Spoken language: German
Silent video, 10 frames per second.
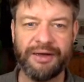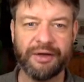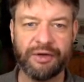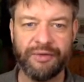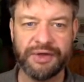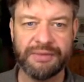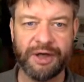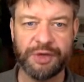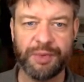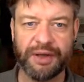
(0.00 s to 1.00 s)
Da können wir zum
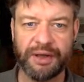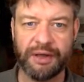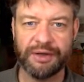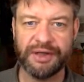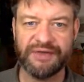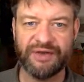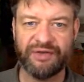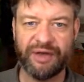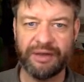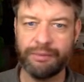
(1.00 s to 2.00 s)
Beispiel dann auch das, was
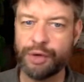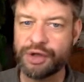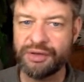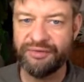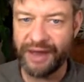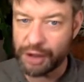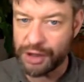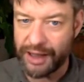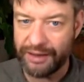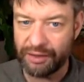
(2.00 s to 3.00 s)
wir an den Büschen
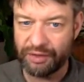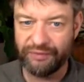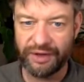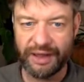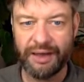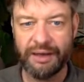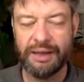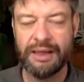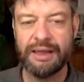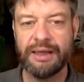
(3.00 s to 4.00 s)
wegschneiden, können wir da
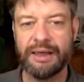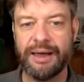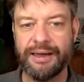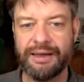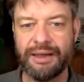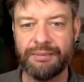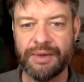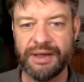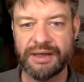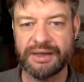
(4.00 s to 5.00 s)
reingeben
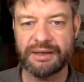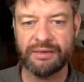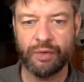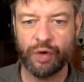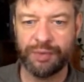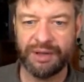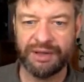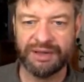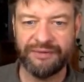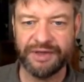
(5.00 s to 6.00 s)
in das Hochbeet,
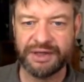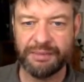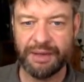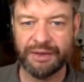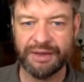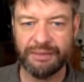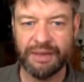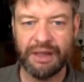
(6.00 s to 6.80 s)
nachdem wir es gebaut haben.